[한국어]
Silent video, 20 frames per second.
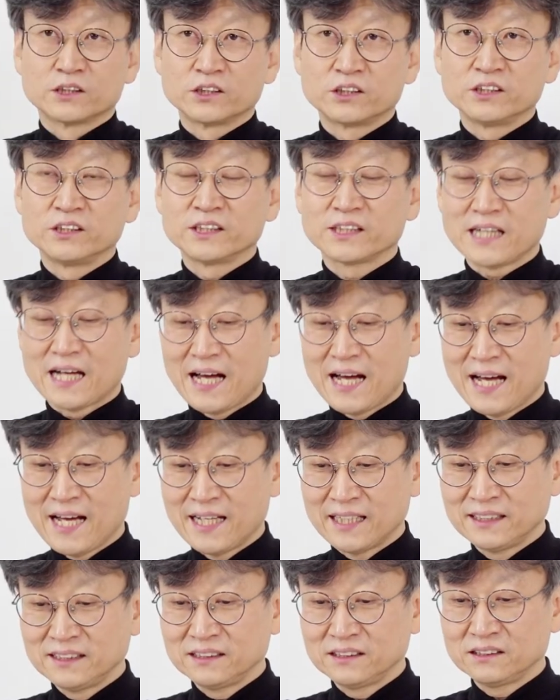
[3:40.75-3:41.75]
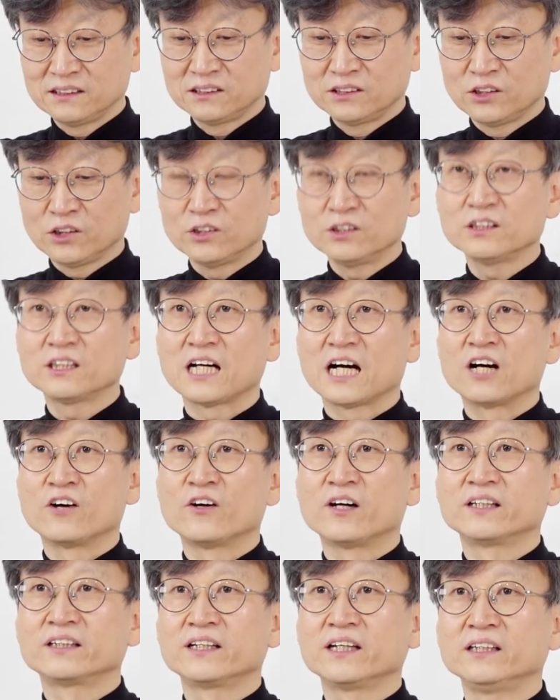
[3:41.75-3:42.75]
그러니까 한층
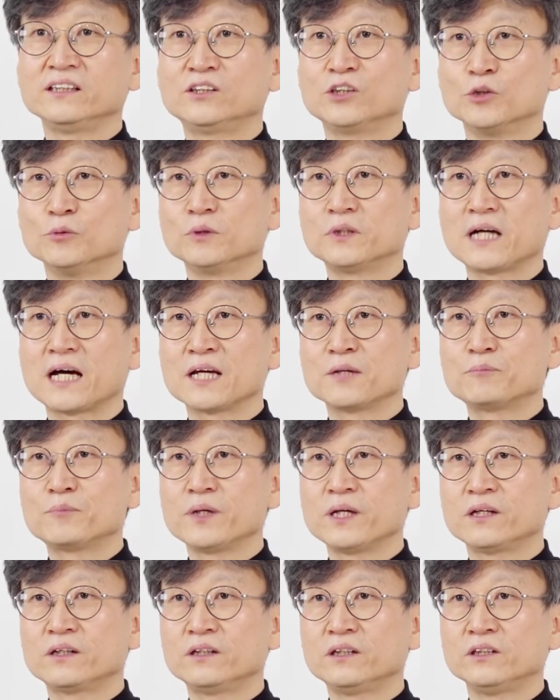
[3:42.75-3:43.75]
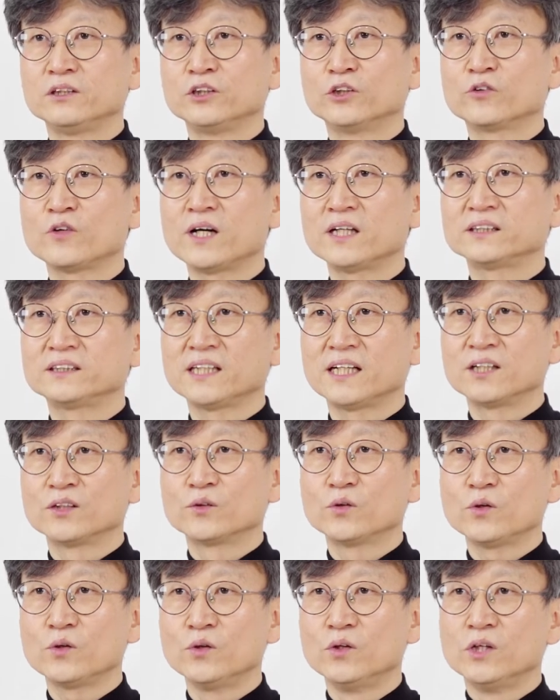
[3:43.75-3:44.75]
강화된 더블 IPA를 요구하지
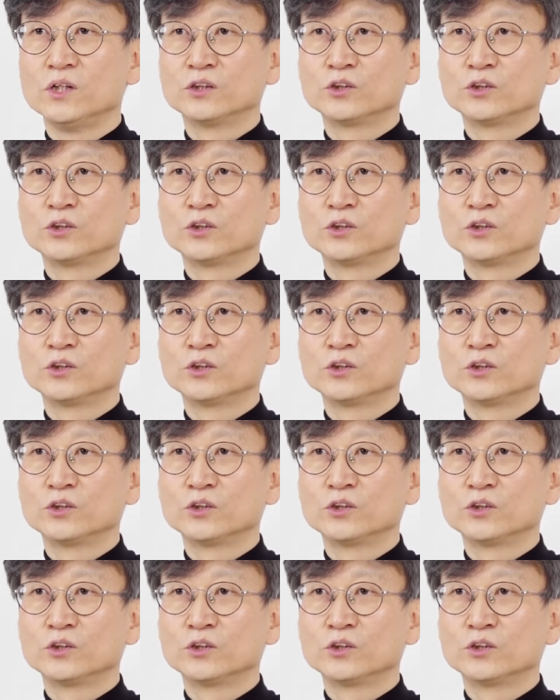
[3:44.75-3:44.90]
않고